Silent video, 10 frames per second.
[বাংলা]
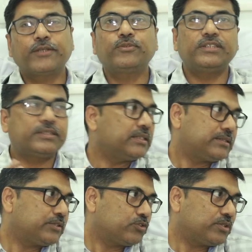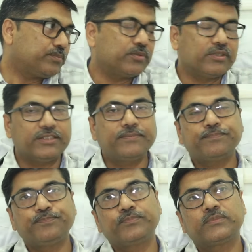একটু ডিটেলসে যদি বলি
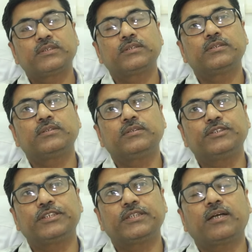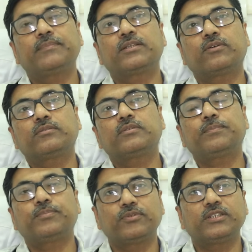যে আমাদের
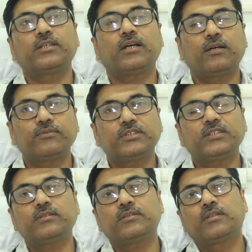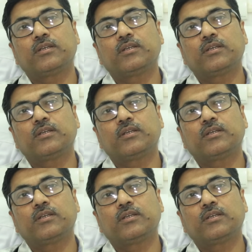কতটা প্রোটিন খাওয়া উচিত